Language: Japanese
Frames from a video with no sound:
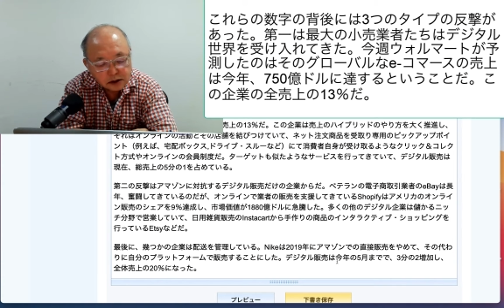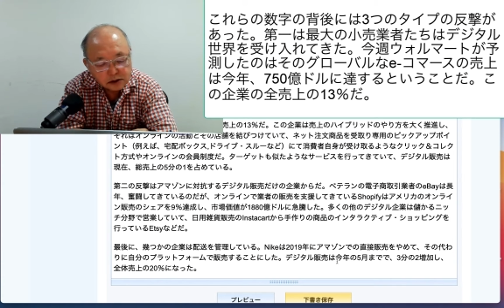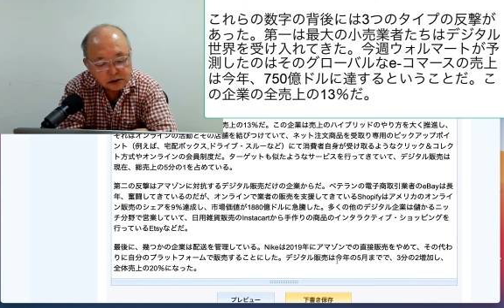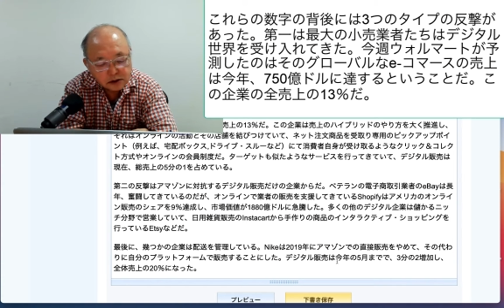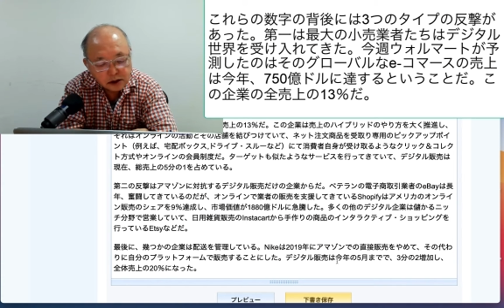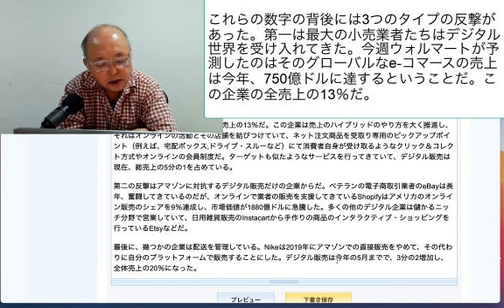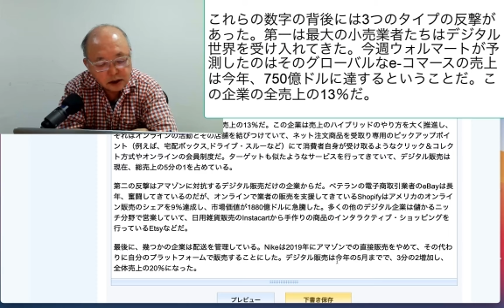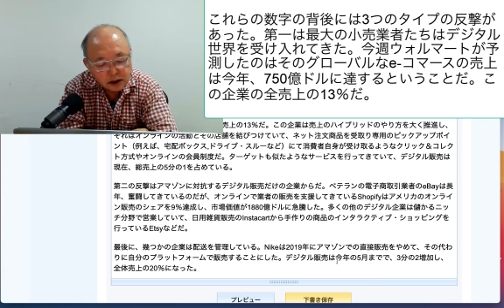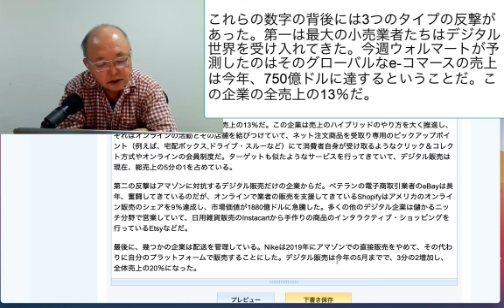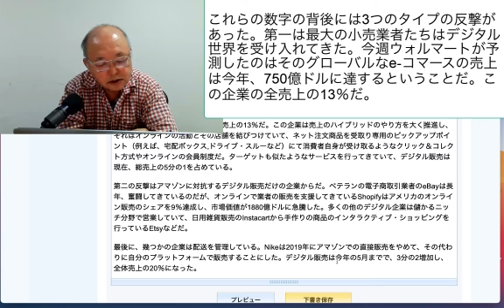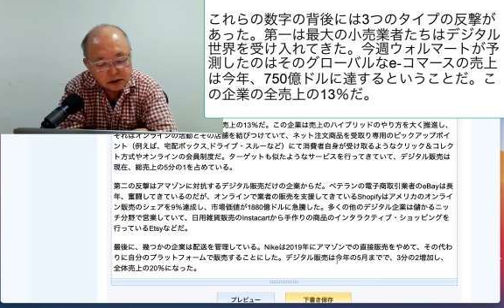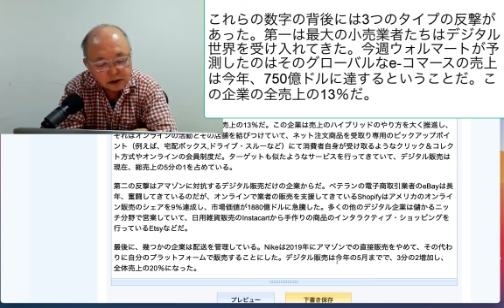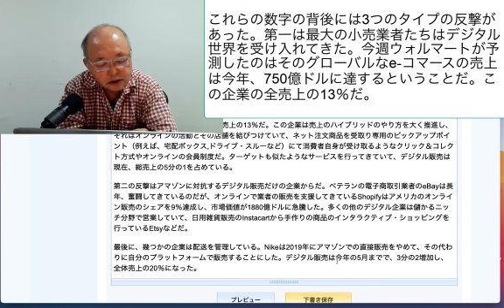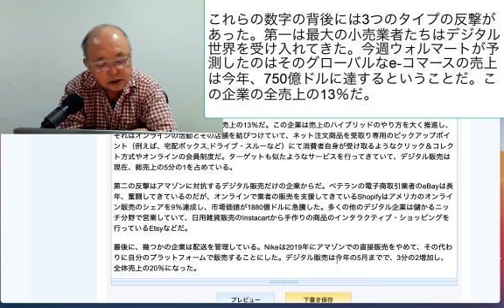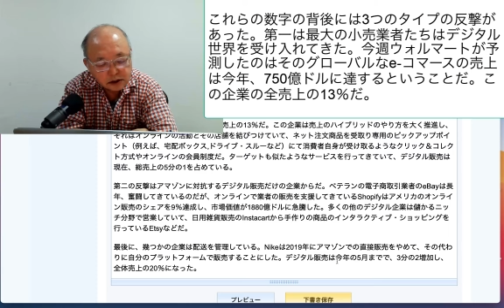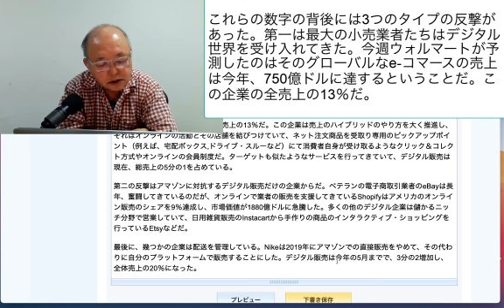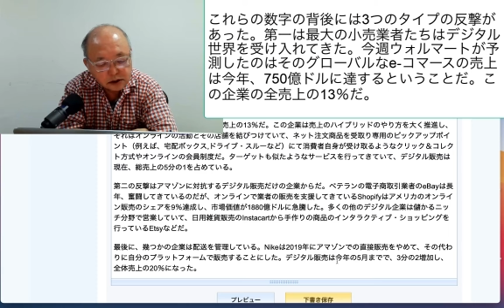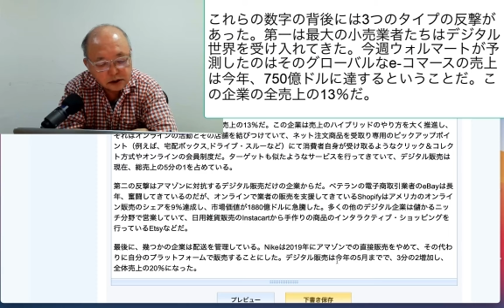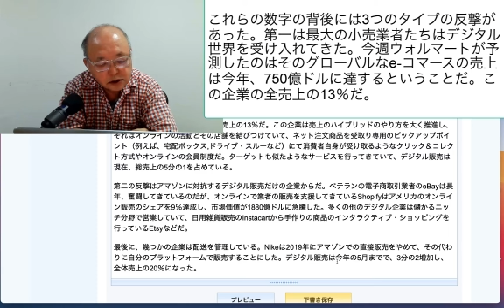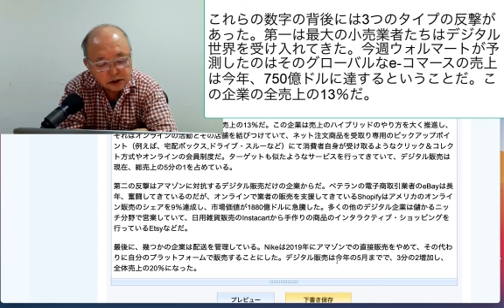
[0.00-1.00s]

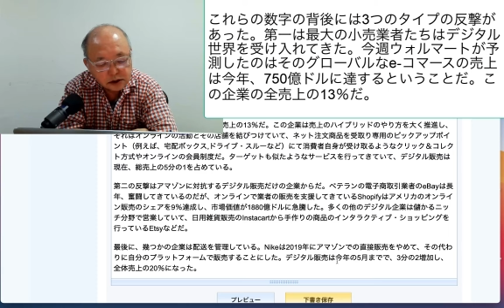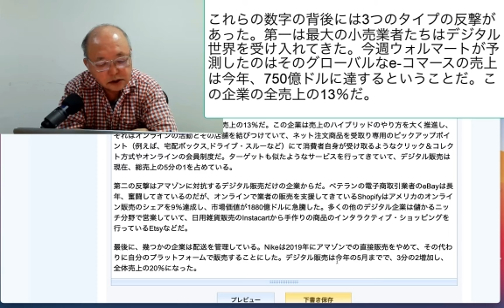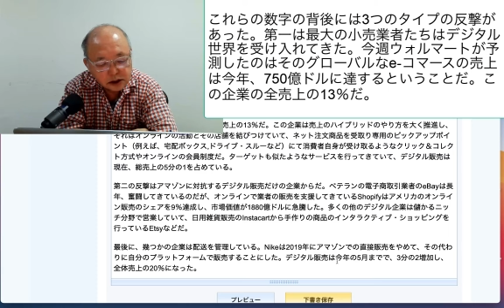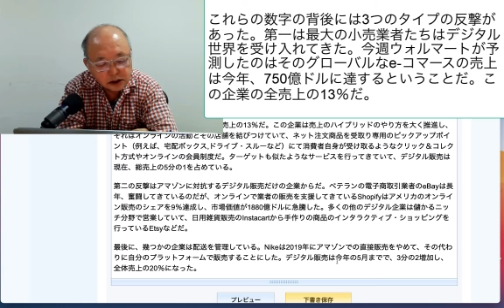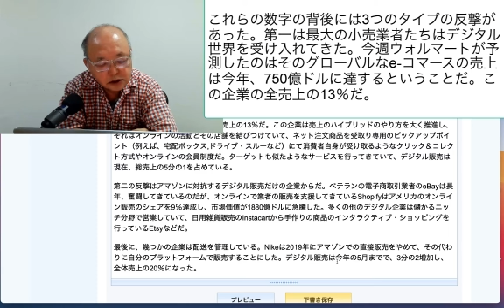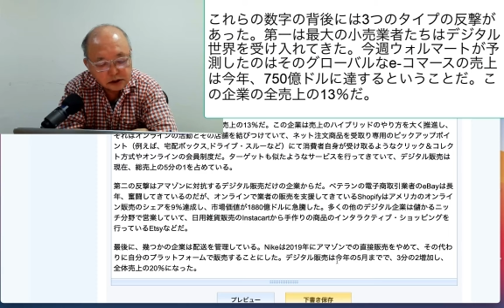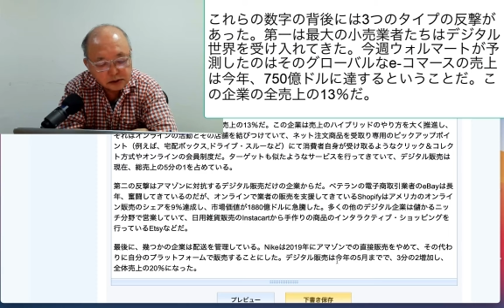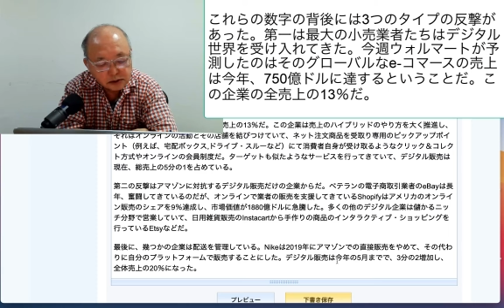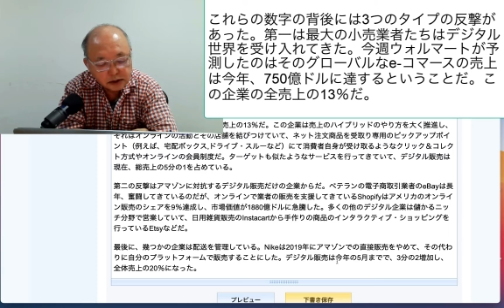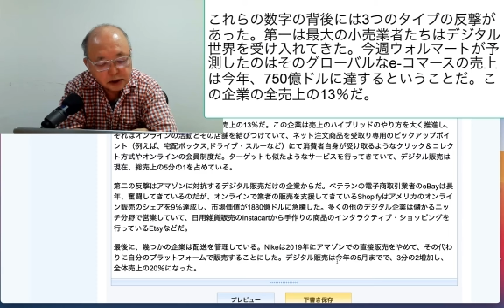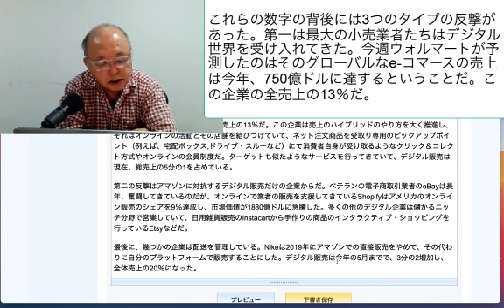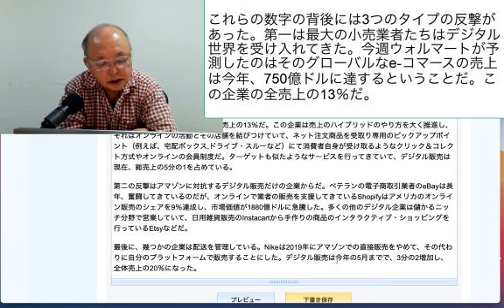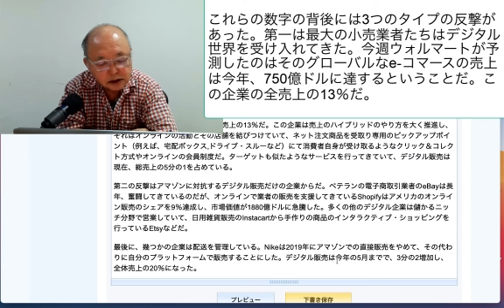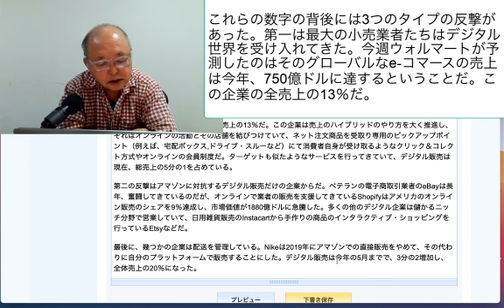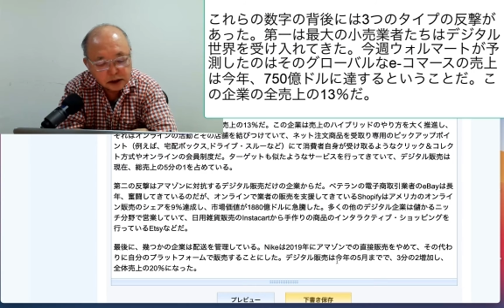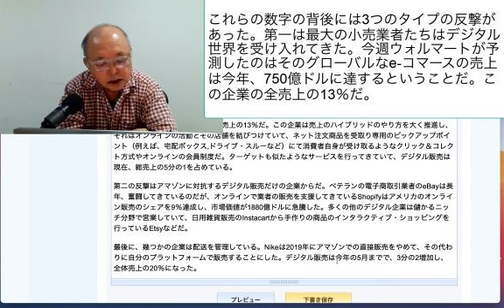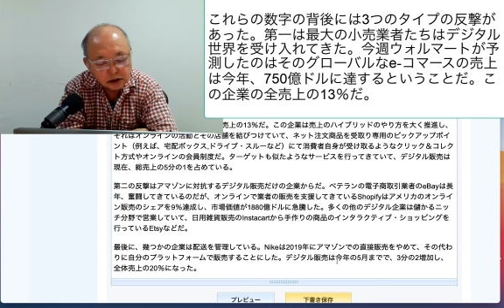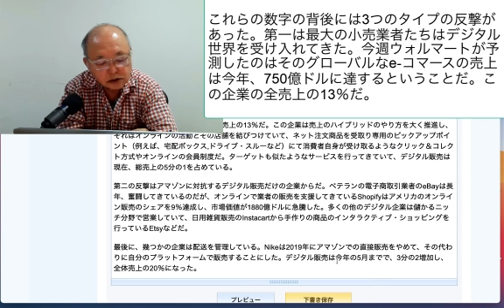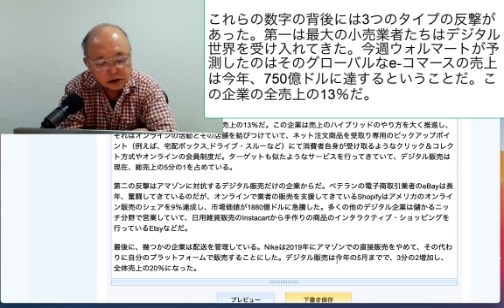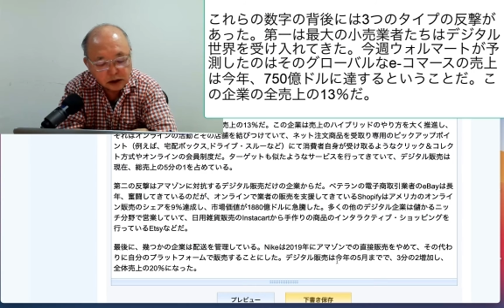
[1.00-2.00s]
ETSY
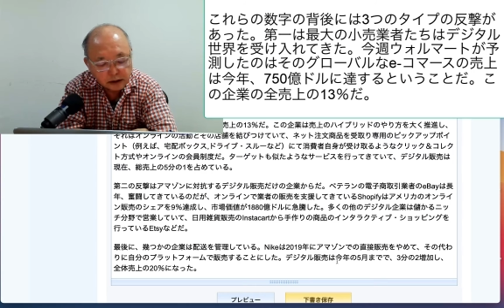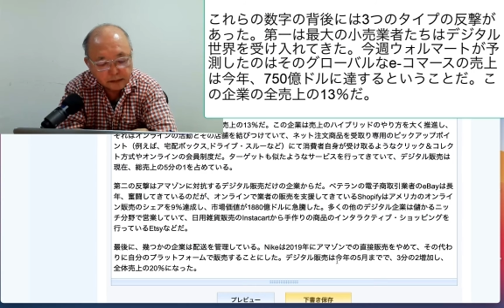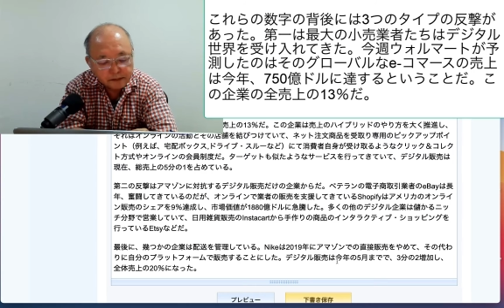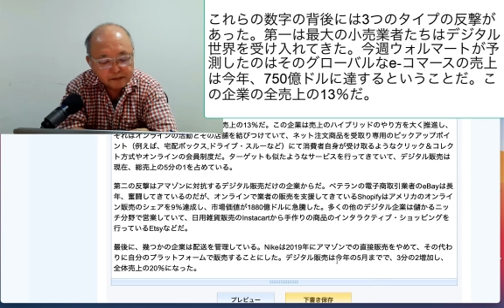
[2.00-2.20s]
などだ。